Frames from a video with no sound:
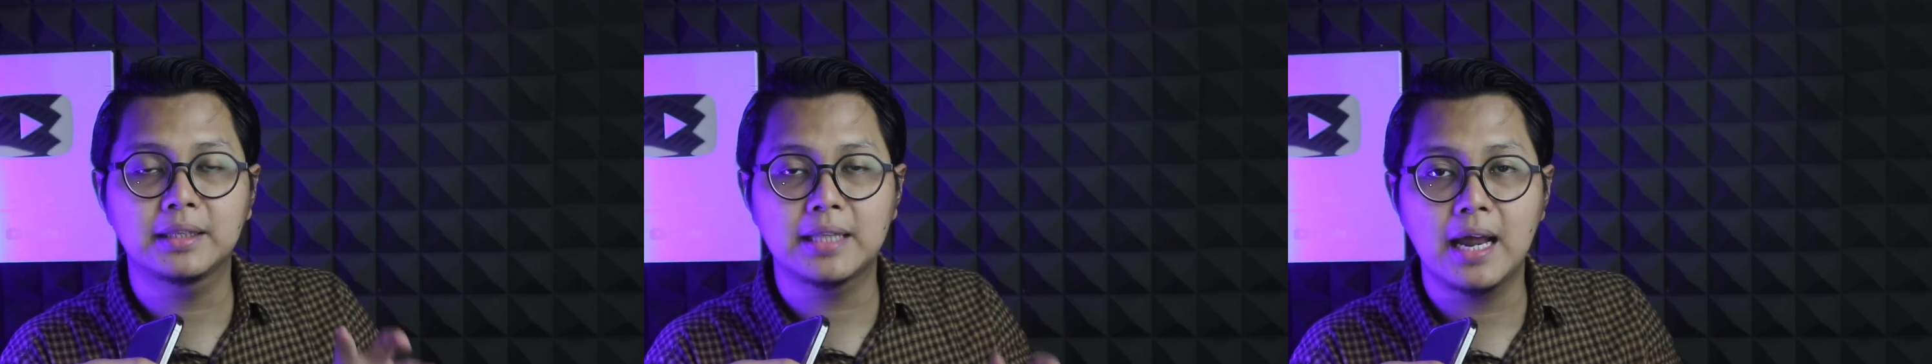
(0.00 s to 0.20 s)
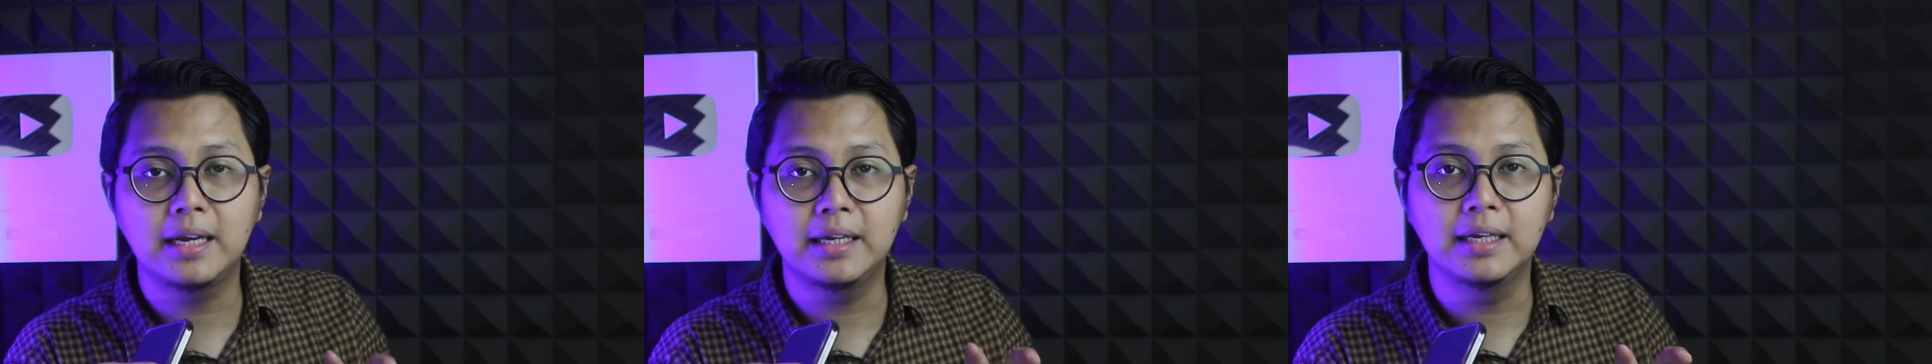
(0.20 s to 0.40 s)

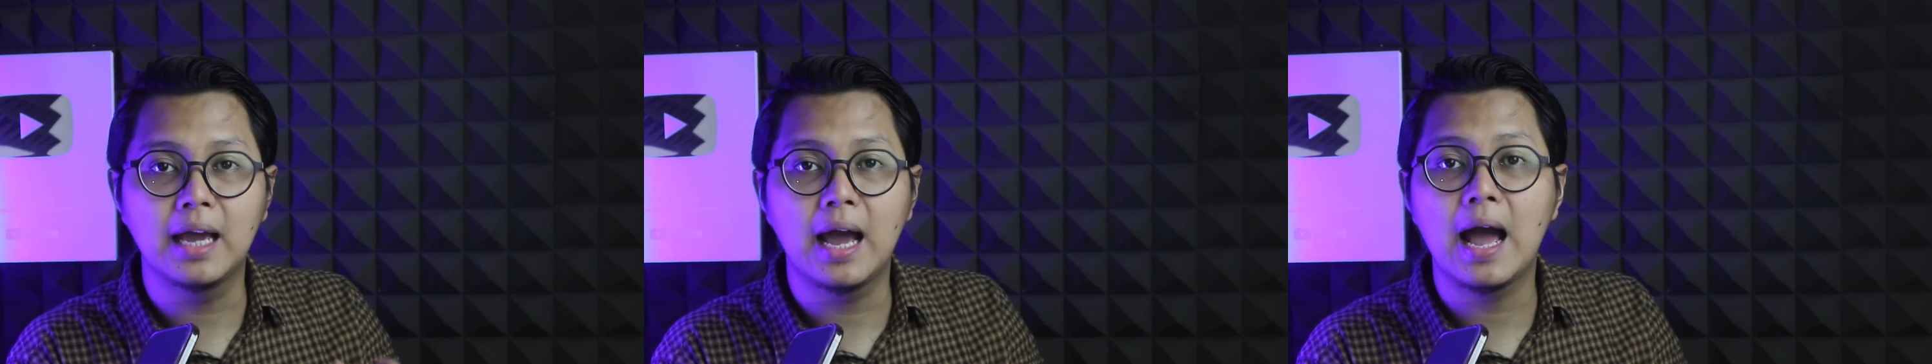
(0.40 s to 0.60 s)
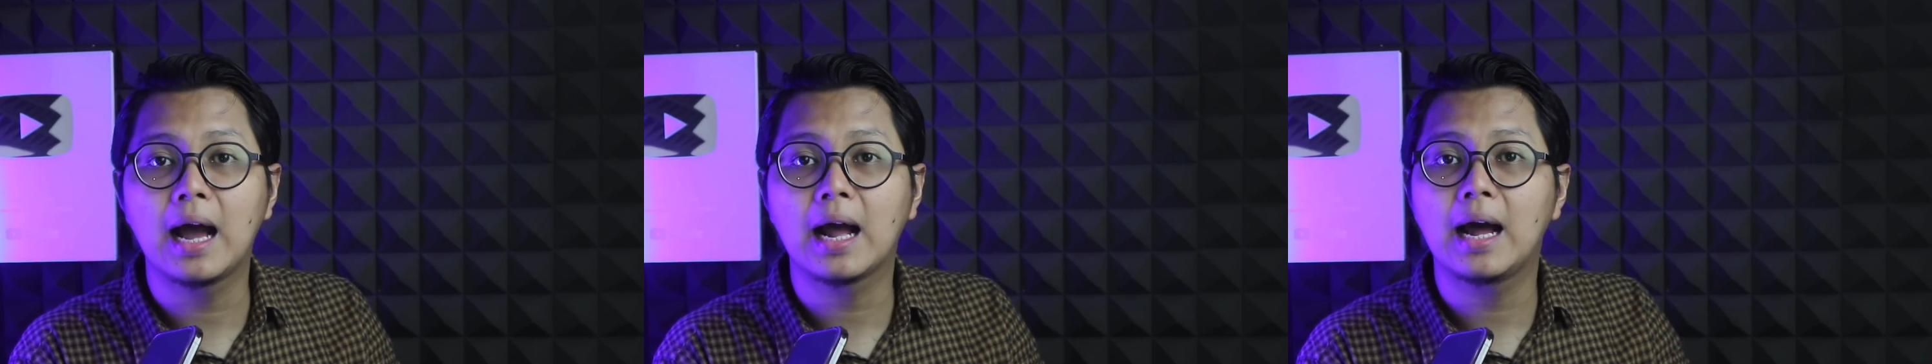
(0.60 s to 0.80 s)
tadi
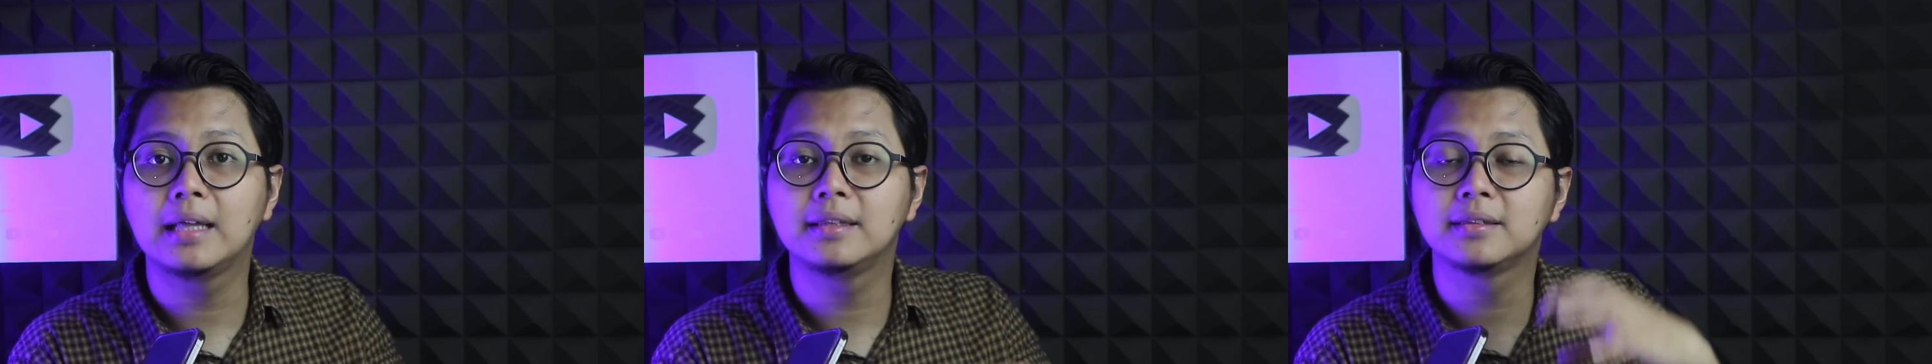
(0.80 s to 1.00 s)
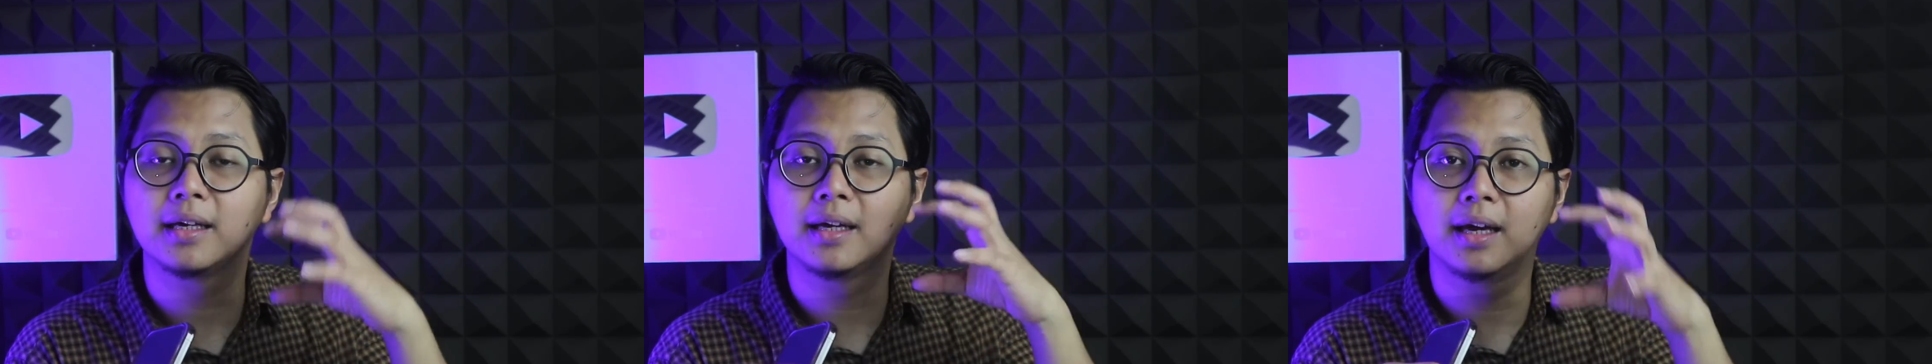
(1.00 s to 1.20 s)

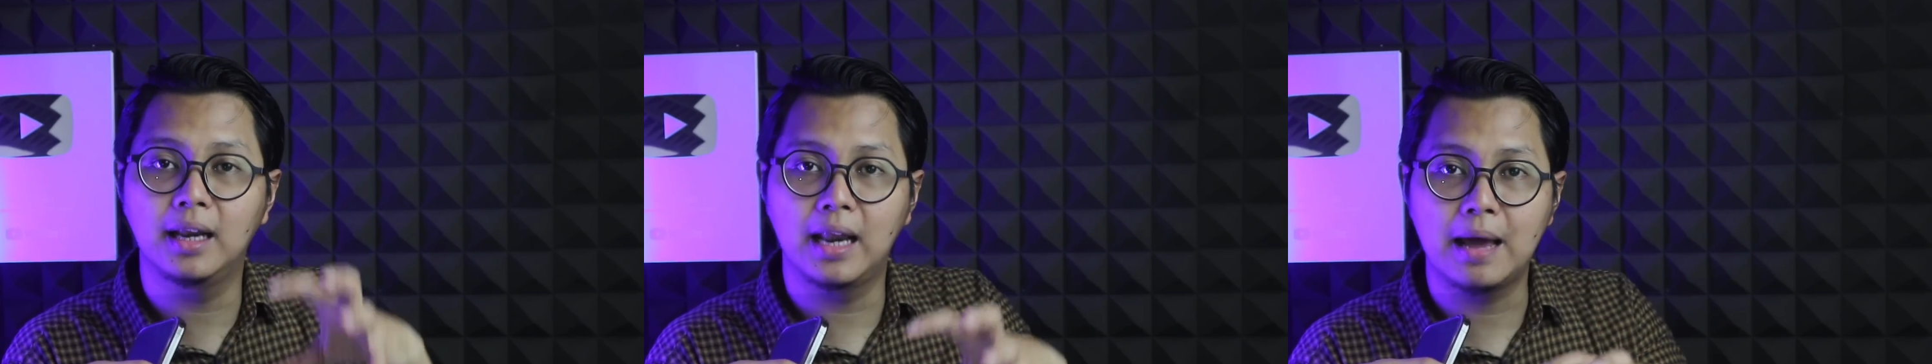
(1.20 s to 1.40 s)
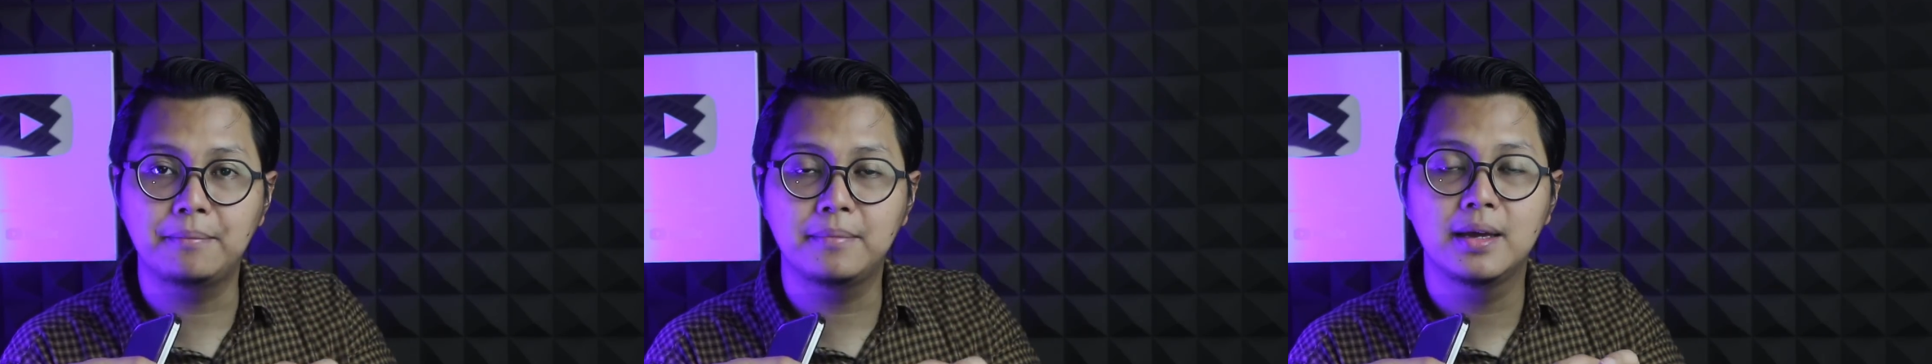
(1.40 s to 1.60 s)
akan
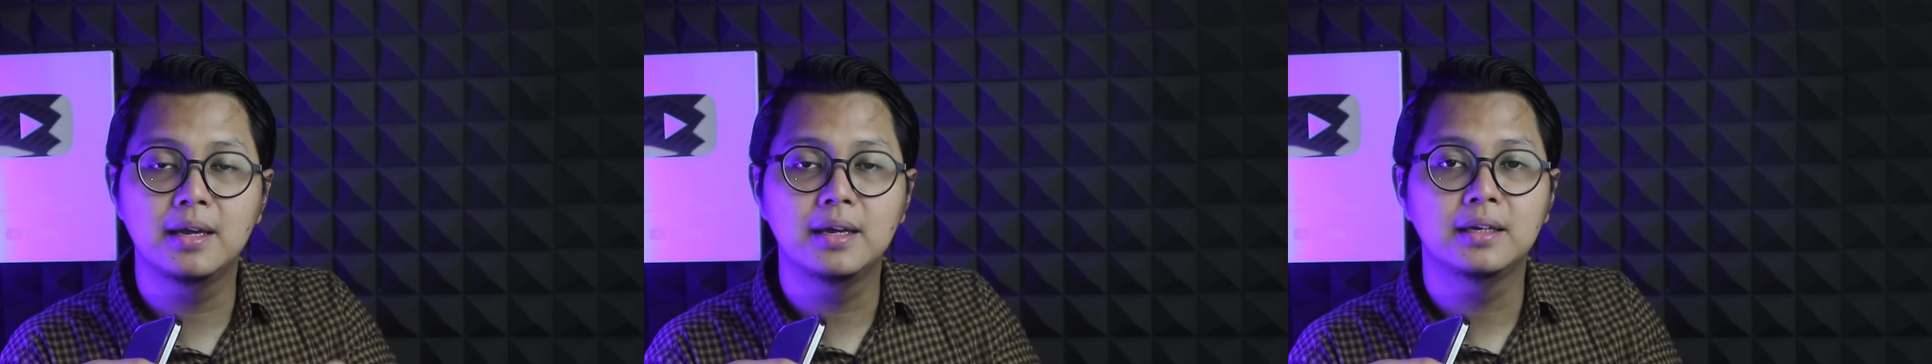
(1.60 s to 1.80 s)
tenggelam